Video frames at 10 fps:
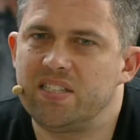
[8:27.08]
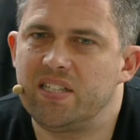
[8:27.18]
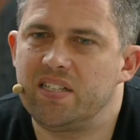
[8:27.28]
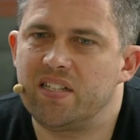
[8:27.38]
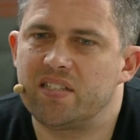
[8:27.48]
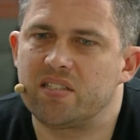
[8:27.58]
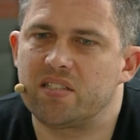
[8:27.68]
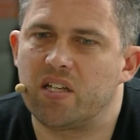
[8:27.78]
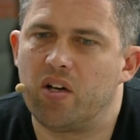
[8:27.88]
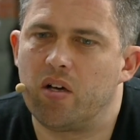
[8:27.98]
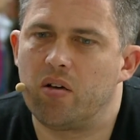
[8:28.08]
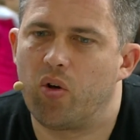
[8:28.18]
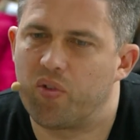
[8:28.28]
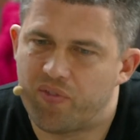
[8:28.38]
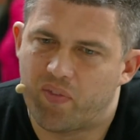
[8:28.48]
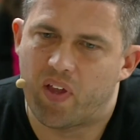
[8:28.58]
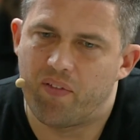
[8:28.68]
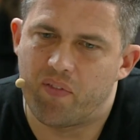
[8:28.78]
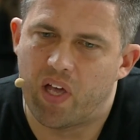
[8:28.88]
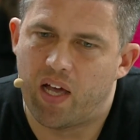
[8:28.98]
sind denn das äh, und
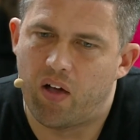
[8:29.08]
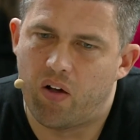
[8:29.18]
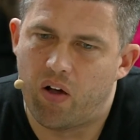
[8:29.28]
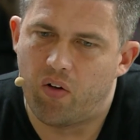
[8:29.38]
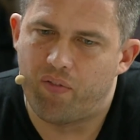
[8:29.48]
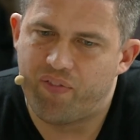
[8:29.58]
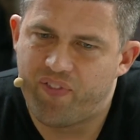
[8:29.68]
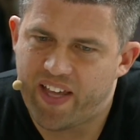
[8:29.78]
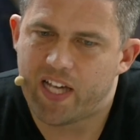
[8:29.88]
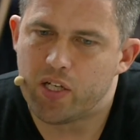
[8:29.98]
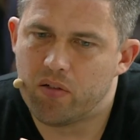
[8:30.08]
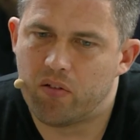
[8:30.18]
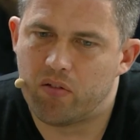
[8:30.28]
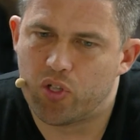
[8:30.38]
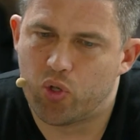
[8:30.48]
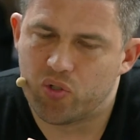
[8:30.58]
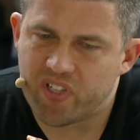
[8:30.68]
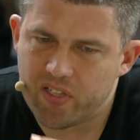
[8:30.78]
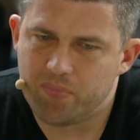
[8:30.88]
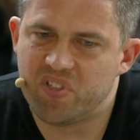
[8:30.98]
wer
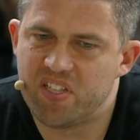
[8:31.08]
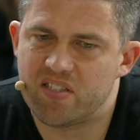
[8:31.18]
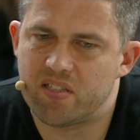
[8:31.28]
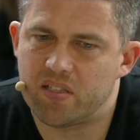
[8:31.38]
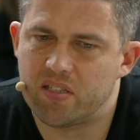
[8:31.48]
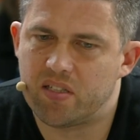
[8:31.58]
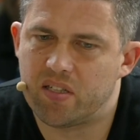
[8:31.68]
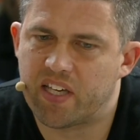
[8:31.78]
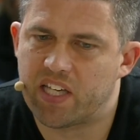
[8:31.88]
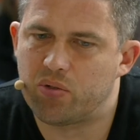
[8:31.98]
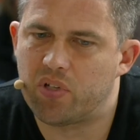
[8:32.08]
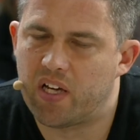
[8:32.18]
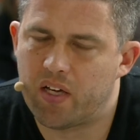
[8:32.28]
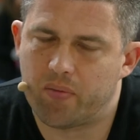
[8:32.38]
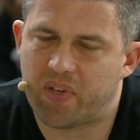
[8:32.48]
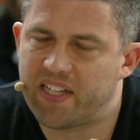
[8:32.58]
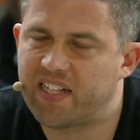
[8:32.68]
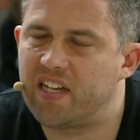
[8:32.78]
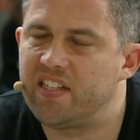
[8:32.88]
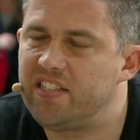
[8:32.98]
unternimmt diese Rekru äh,
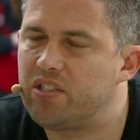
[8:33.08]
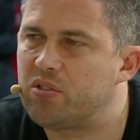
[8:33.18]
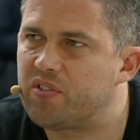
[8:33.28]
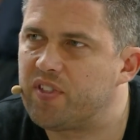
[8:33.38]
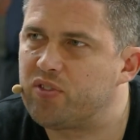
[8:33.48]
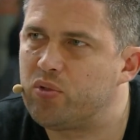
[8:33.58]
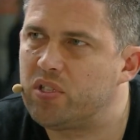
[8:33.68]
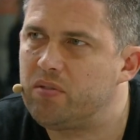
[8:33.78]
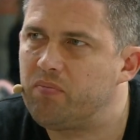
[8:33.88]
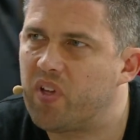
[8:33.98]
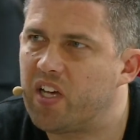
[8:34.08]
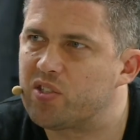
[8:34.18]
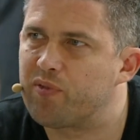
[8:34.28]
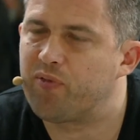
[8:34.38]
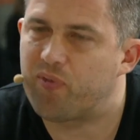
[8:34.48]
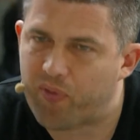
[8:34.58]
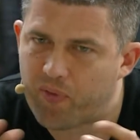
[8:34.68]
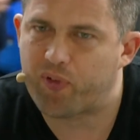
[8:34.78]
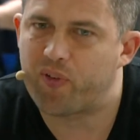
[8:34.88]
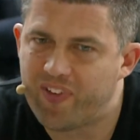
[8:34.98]
Radikalisierungsversuche? Also
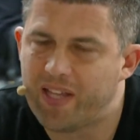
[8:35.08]
von